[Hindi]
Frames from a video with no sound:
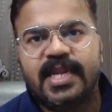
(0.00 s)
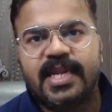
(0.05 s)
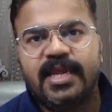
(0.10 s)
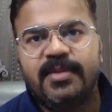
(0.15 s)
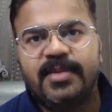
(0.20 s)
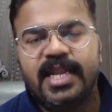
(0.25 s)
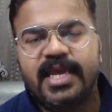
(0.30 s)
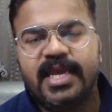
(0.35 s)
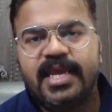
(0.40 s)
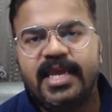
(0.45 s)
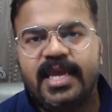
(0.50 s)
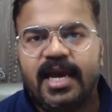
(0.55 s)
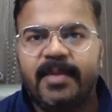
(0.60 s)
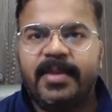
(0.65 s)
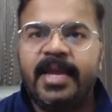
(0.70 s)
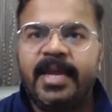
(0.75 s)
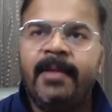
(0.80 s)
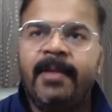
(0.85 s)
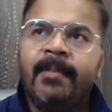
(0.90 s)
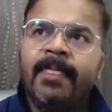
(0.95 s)
नहीं मिलेगी
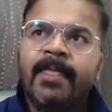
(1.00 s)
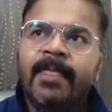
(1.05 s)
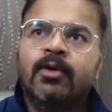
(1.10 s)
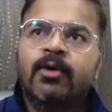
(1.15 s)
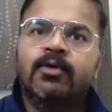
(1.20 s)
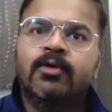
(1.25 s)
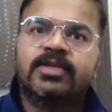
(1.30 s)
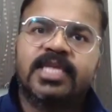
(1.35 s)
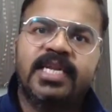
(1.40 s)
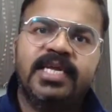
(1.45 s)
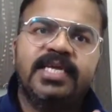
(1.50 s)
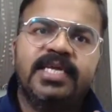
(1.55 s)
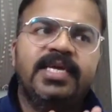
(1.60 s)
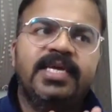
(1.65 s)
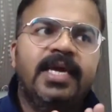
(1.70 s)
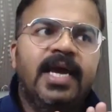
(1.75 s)
हमें उतनी